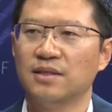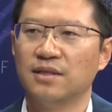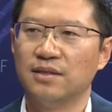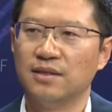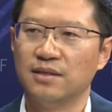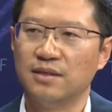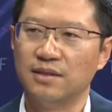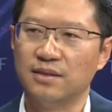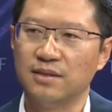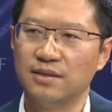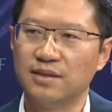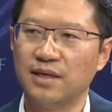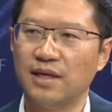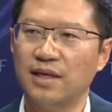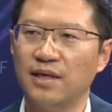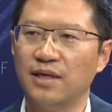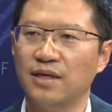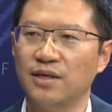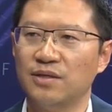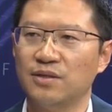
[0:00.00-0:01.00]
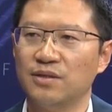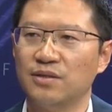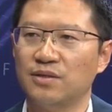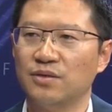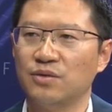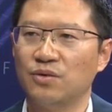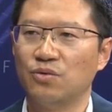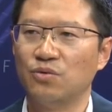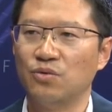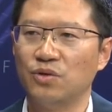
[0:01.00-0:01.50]
呃，在
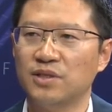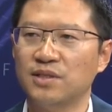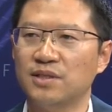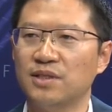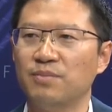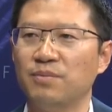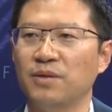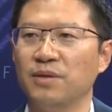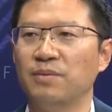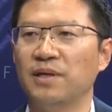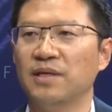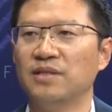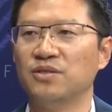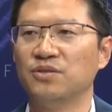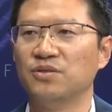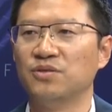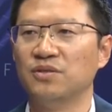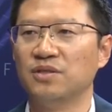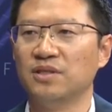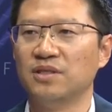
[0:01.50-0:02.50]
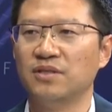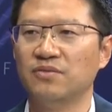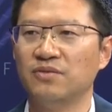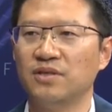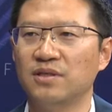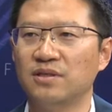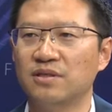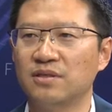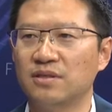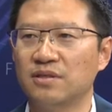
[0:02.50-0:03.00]
火星的北半球，因
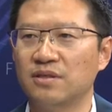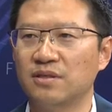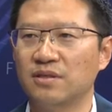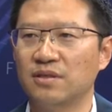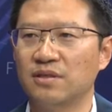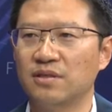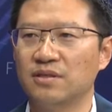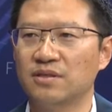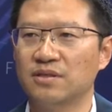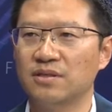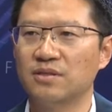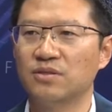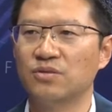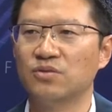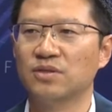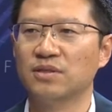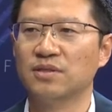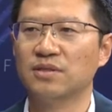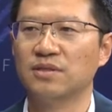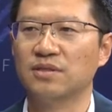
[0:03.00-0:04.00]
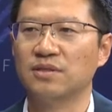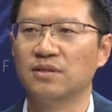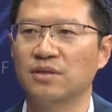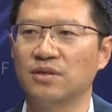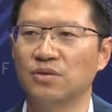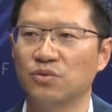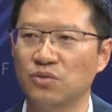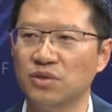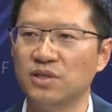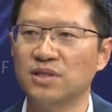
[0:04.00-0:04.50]
为是四十多次
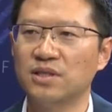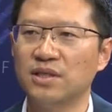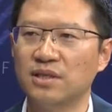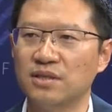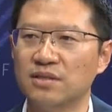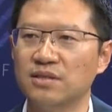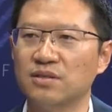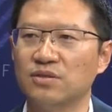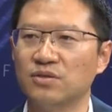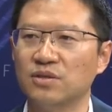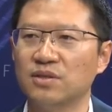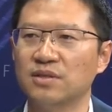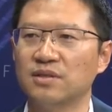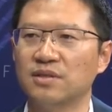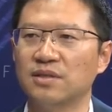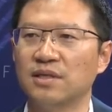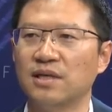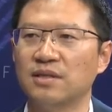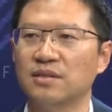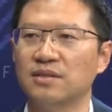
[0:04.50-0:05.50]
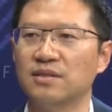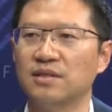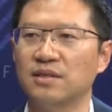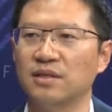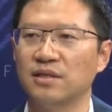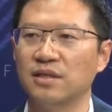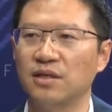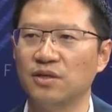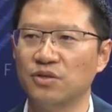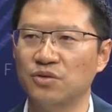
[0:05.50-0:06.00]
国际上四十多次探测
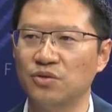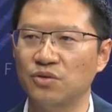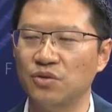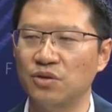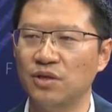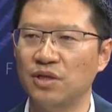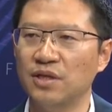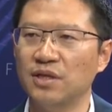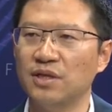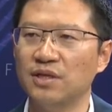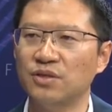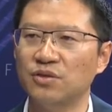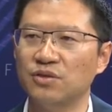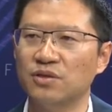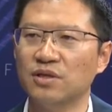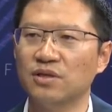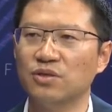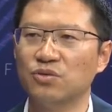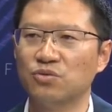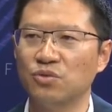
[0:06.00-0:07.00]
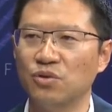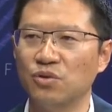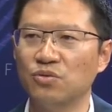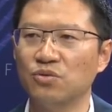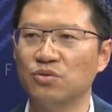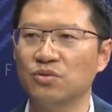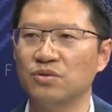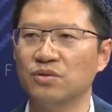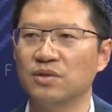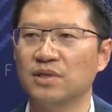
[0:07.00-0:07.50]
要有有这个着
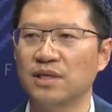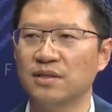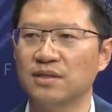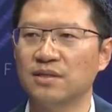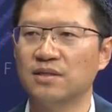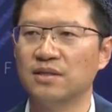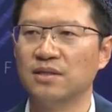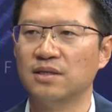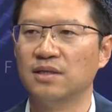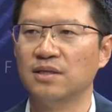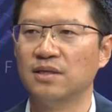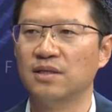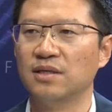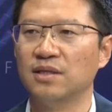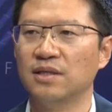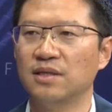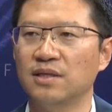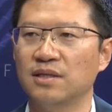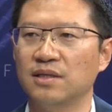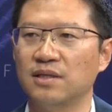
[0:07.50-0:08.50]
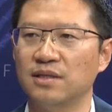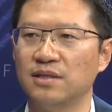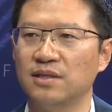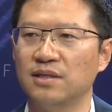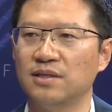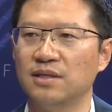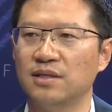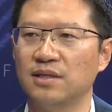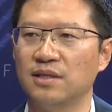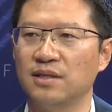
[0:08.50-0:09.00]
陆探测的呃这
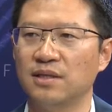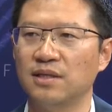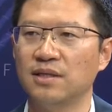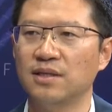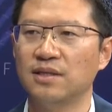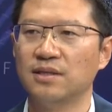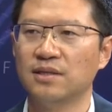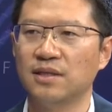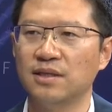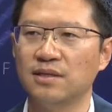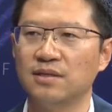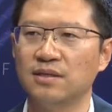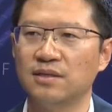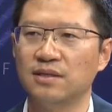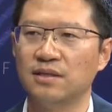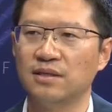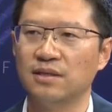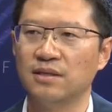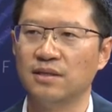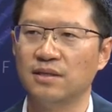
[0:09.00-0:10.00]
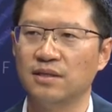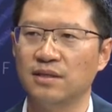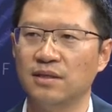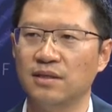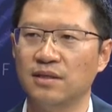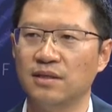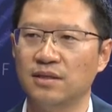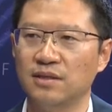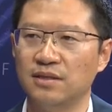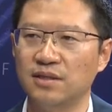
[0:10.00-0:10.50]
些探测
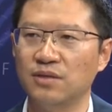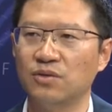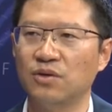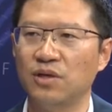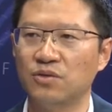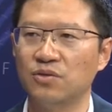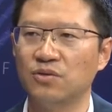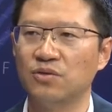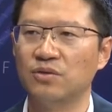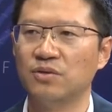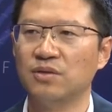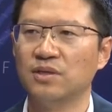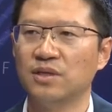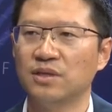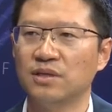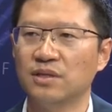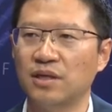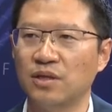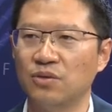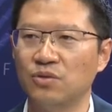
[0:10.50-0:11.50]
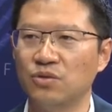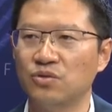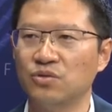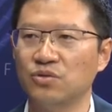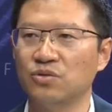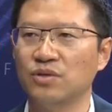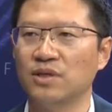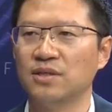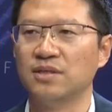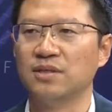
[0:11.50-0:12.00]
计划中，大多数
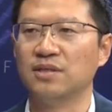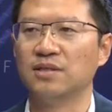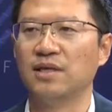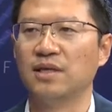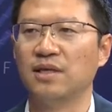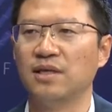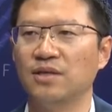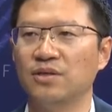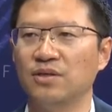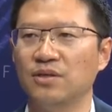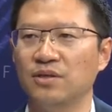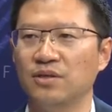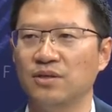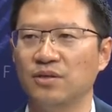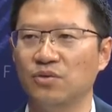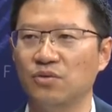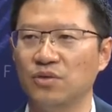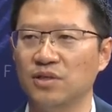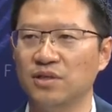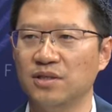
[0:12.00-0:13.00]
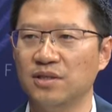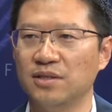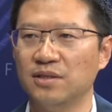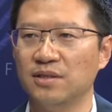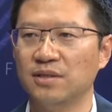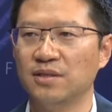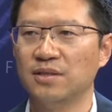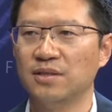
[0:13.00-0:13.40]
选择在了火星